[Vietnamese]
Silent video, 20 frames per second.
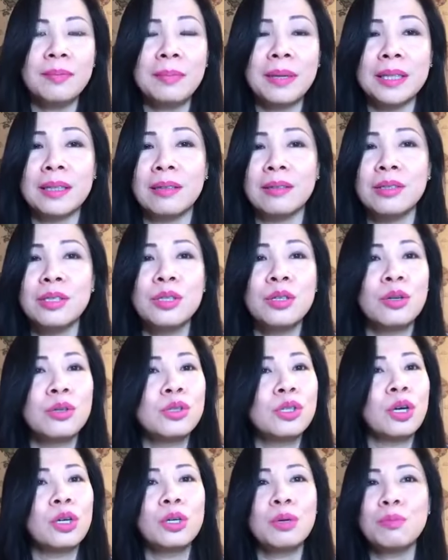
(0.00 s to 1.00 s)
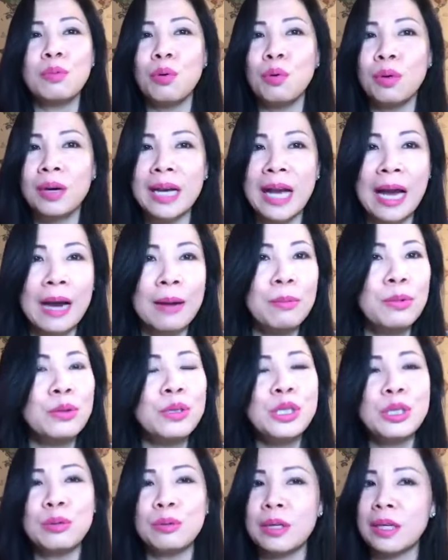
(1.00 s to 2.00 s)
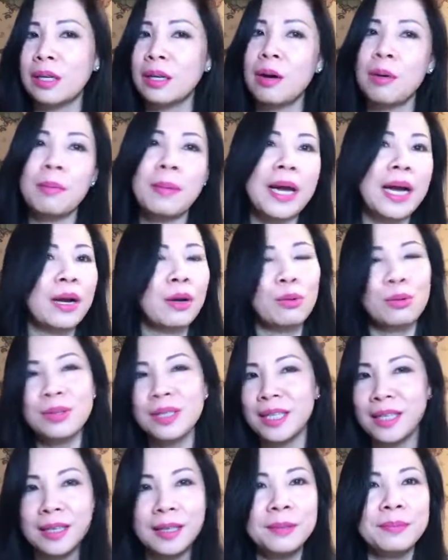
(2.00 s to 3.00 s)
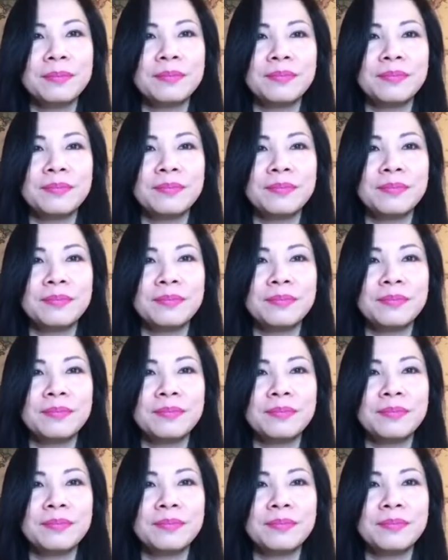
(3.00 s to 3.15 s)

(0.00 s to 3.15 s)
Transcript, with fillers: mà tự nhiên con chó nó buồn cả buổi chiều và nó không ăn uống gì hết